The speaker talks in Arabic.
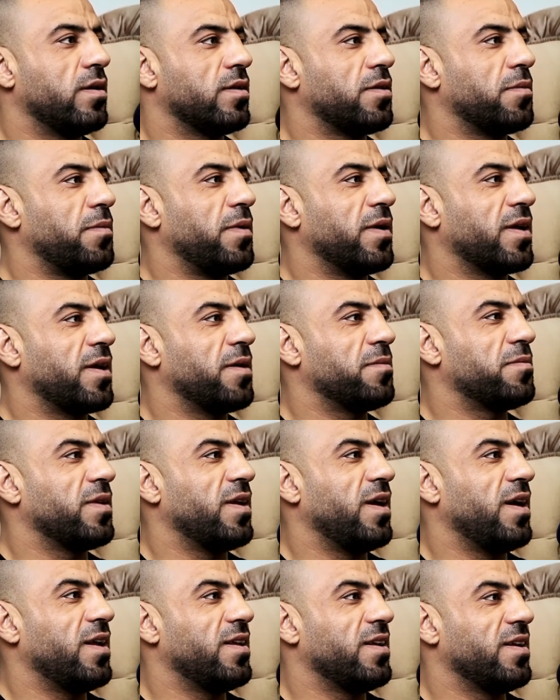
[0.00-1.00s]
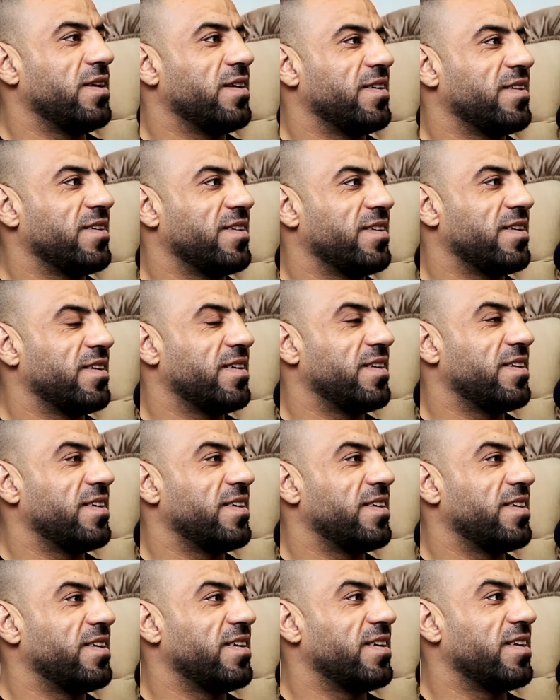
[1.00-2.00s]
طبعا كابتن علي
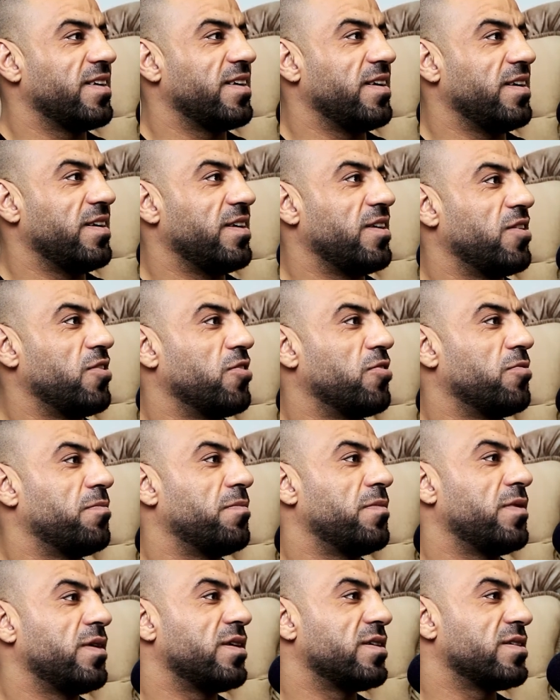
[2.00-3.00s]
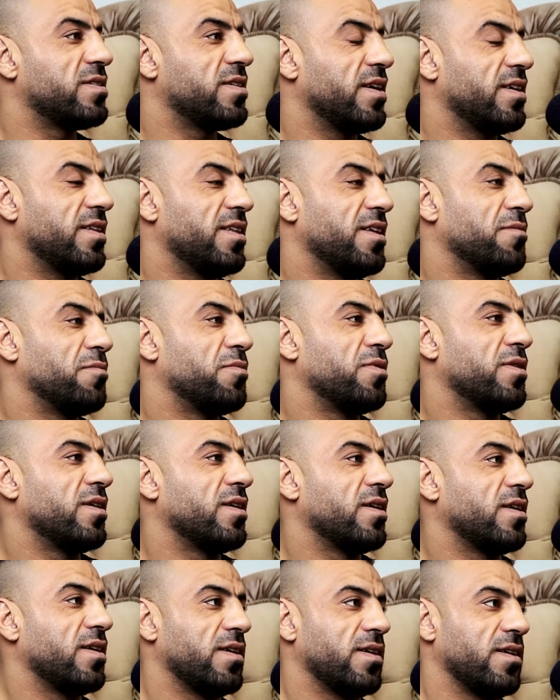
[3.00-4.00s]
آه، احنا اليوم سعيدين
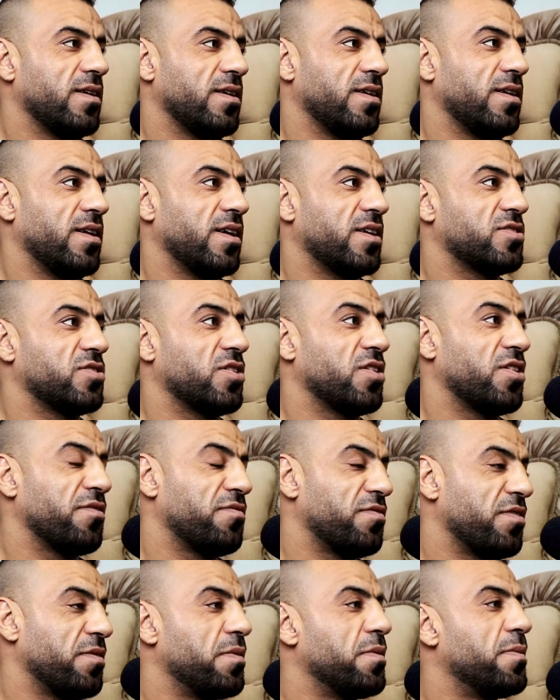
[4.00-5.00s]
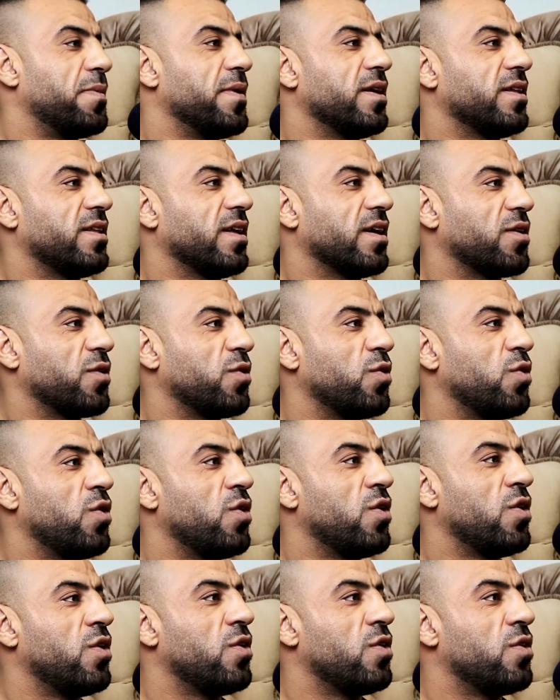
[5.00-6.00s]
بانك استضفنا ببيتك
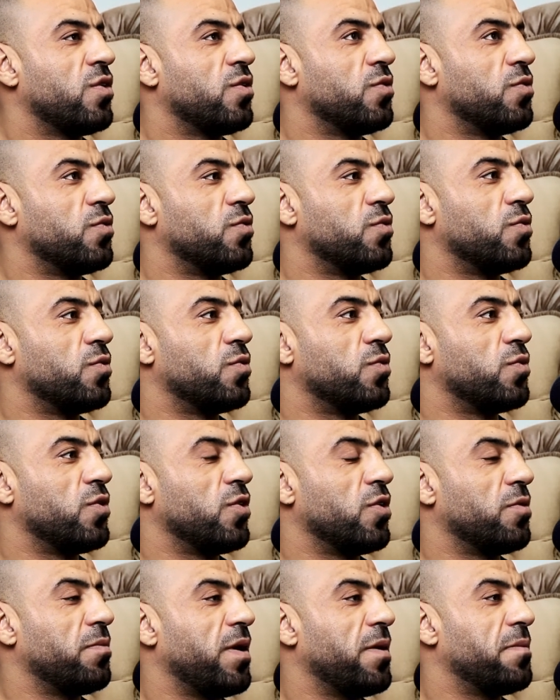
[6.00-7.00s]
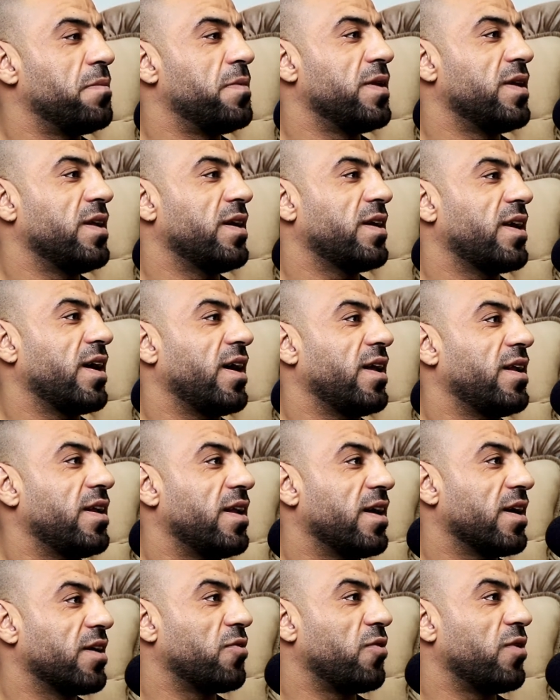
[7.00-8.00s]
واليوم حابين نحكي
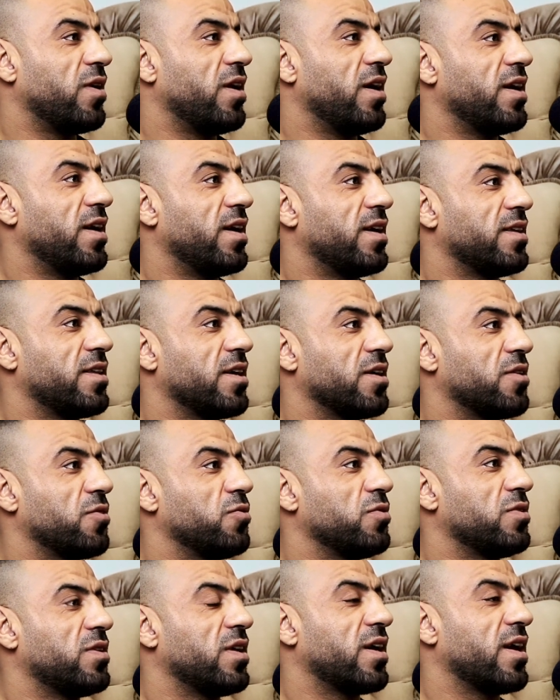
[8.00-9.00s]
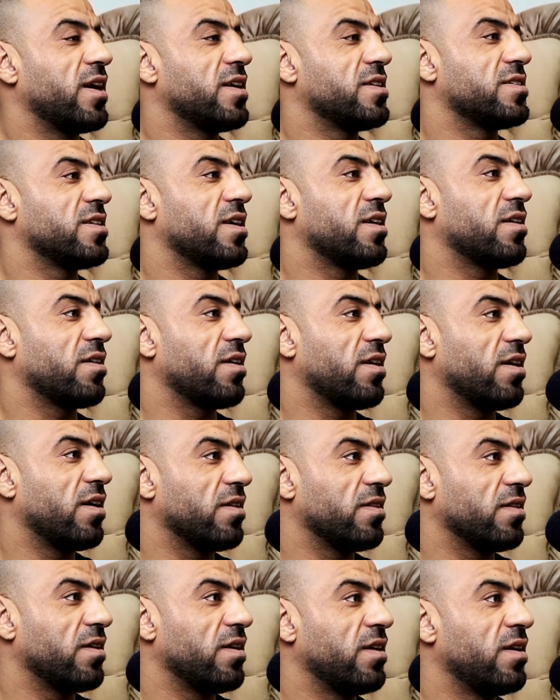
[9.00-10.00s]
عنك وعن حياتك وانت كانسان
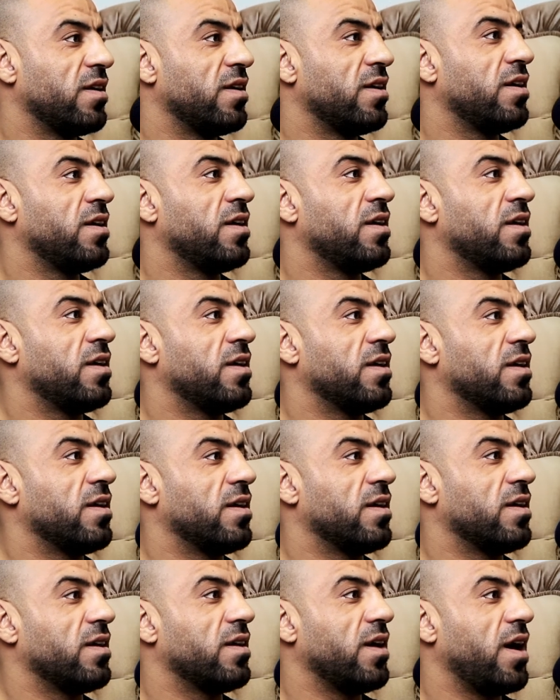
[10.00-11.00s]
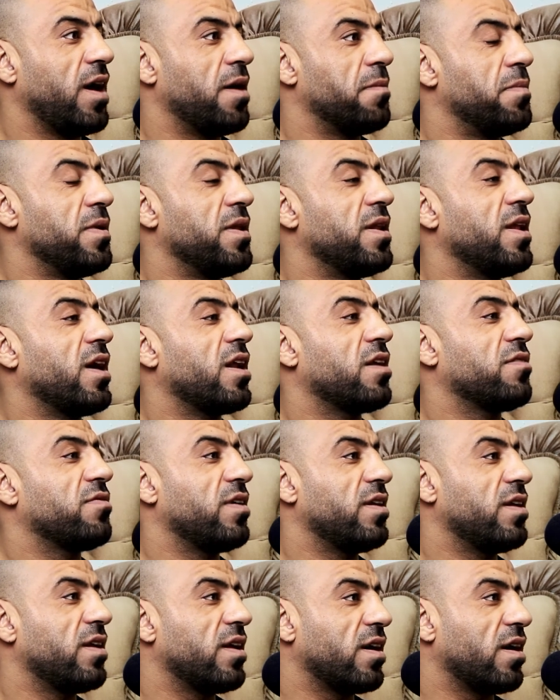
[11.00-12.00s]
رياضي آه، حابين
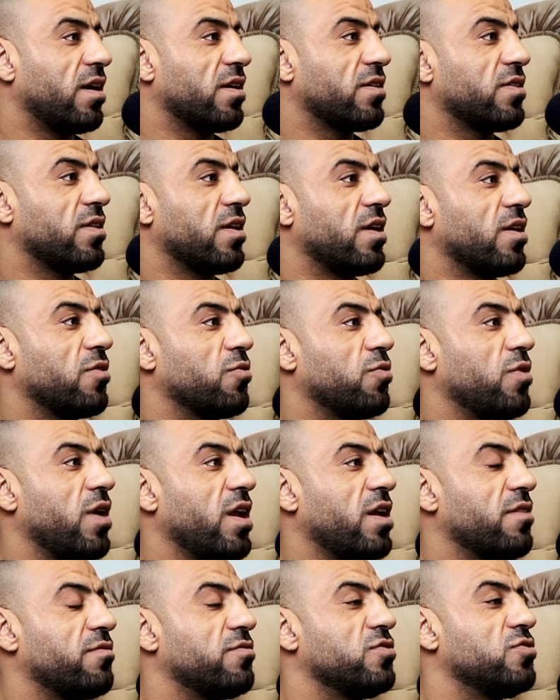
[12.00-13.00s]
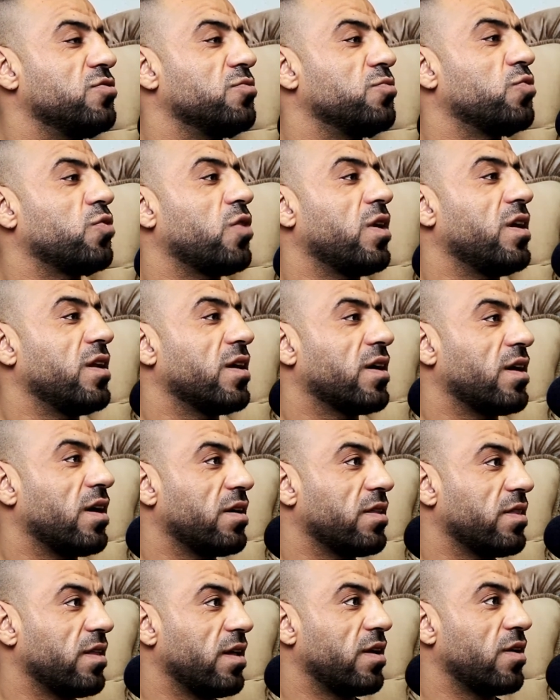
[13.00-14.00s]
نعرف عنك اكثر ونعرف الجمهور عنك
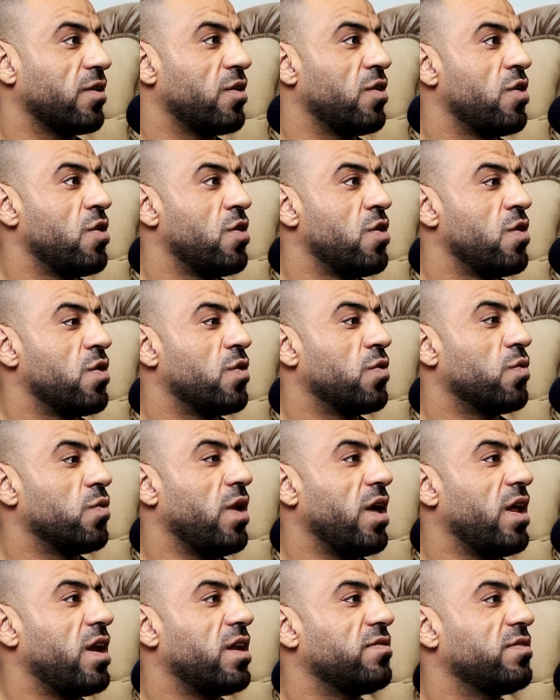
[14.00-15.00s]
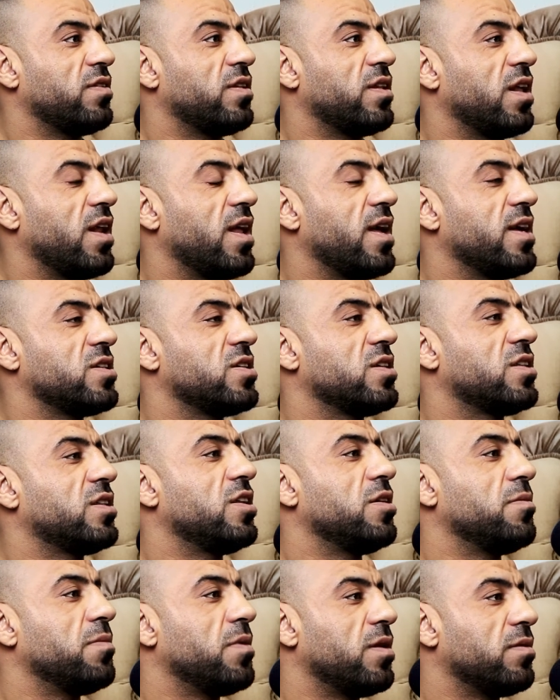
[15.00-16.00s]
اكثر ونعرف انت لايش
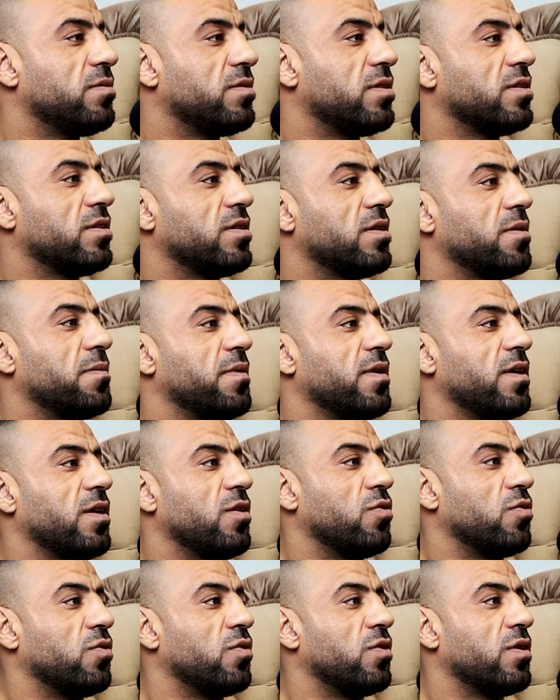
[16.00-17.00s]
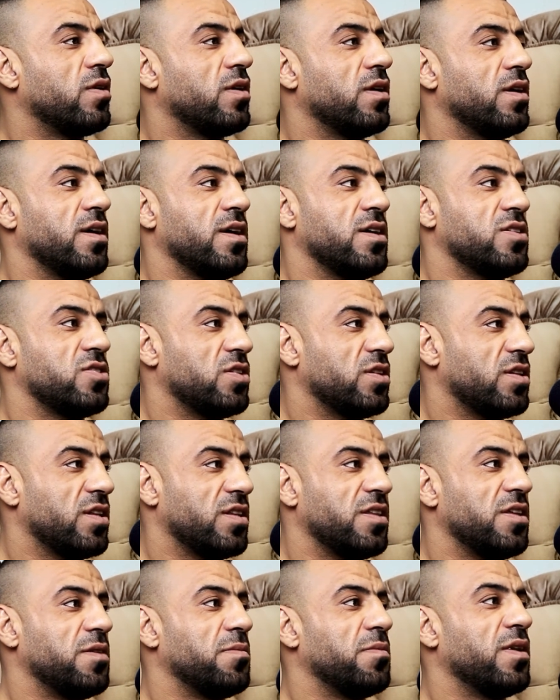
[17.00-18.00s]
التيم اللي بتنتمي له ايش انت
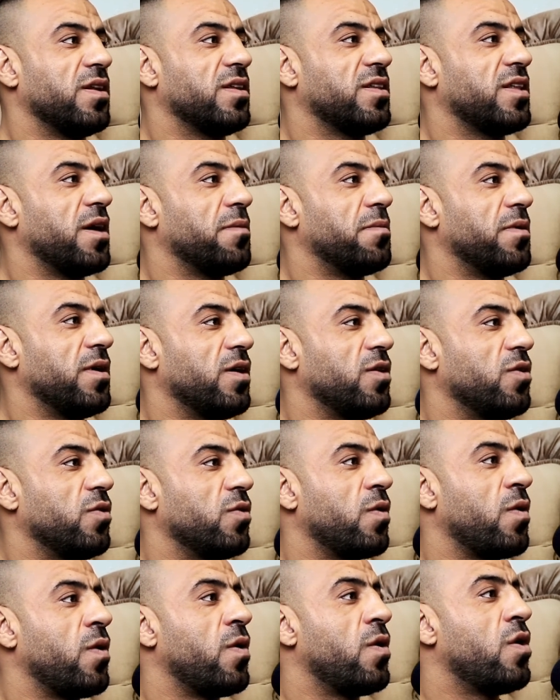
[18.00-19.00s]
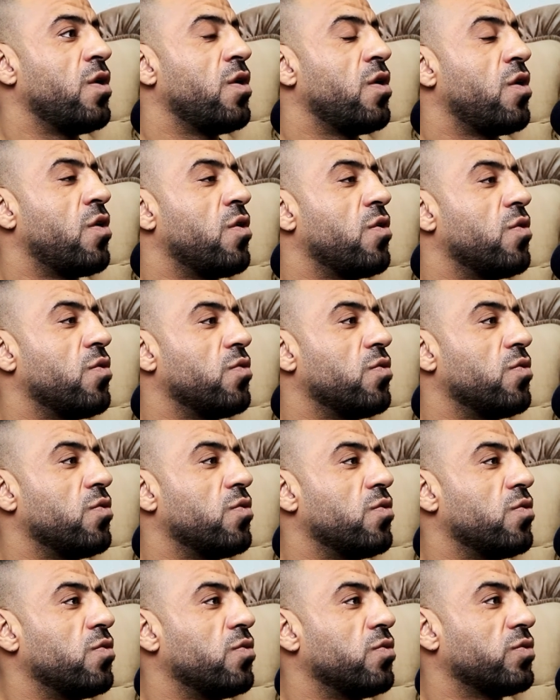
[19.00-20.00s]
التيم اللي تابع له
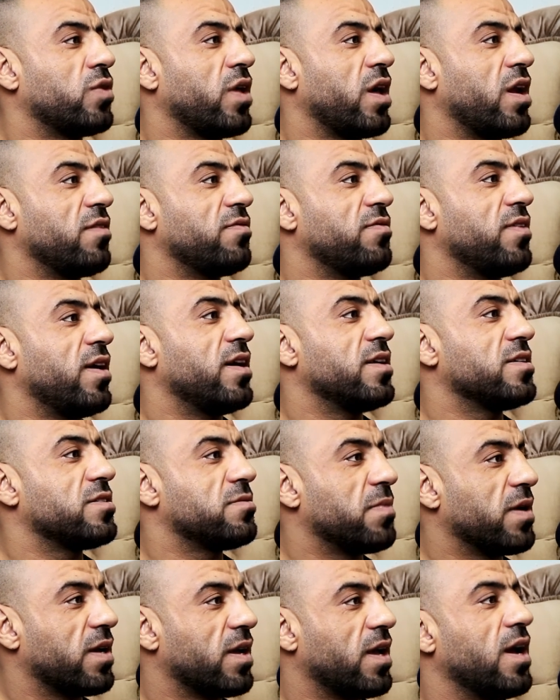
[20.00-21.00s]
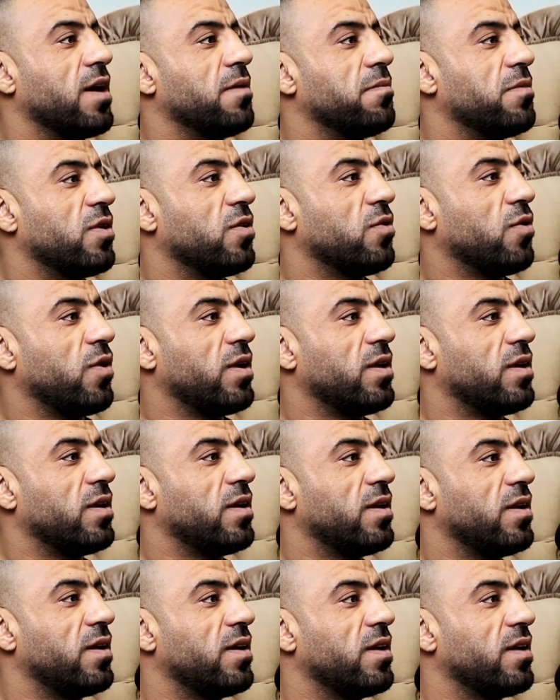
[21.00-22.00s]
وتعرفنا على اسمك كامل
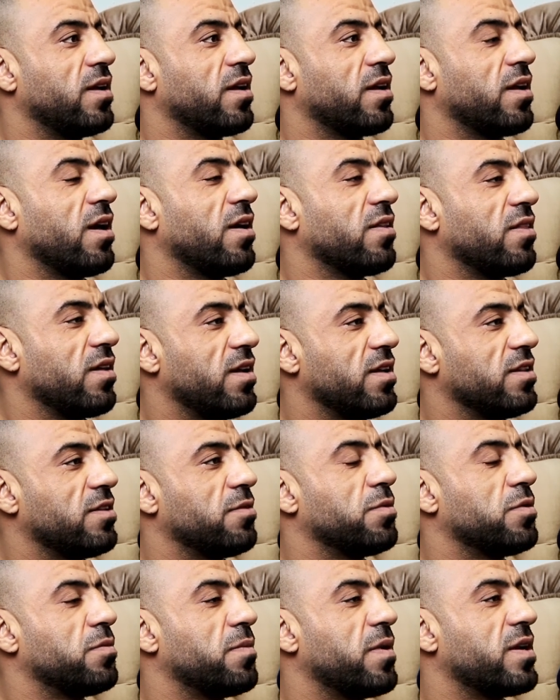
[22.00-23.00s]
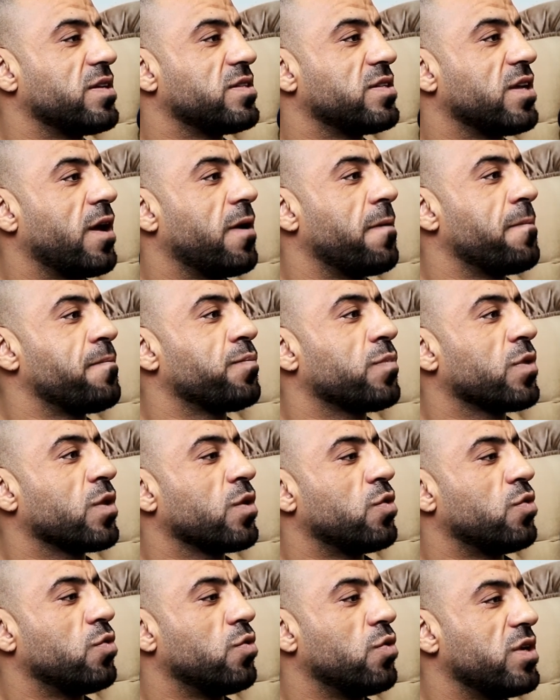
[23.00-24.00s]
وعن الرياضه اللي انت بتمارسها
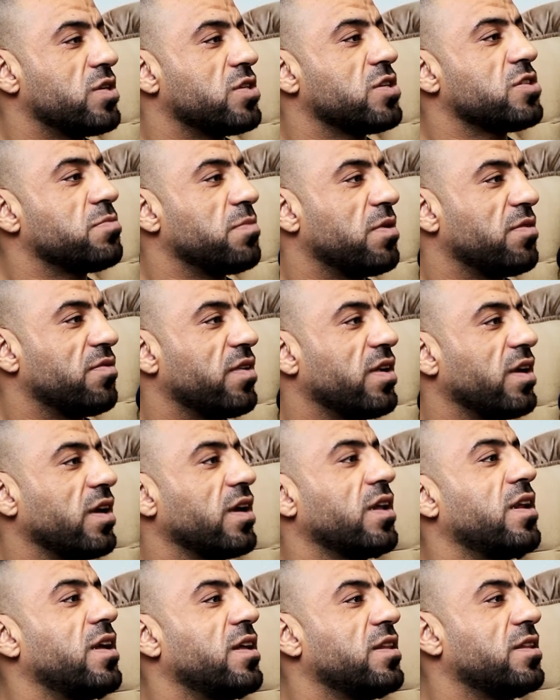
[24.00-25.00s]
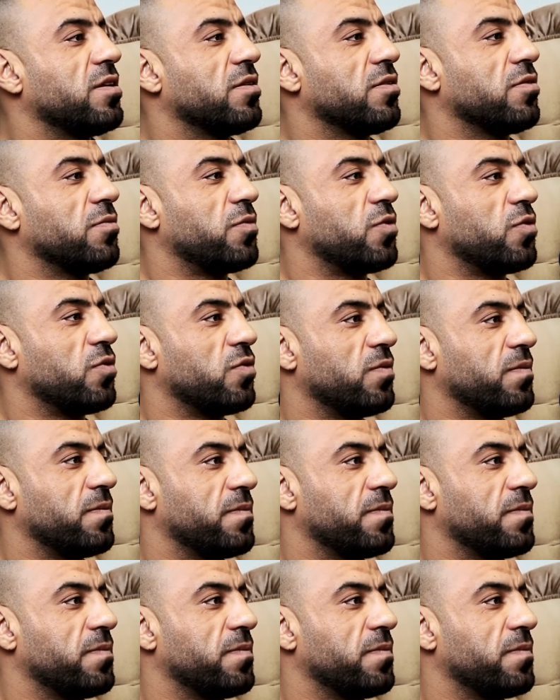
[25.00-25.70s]
وايش اسم الفريق اللي انت ضمنه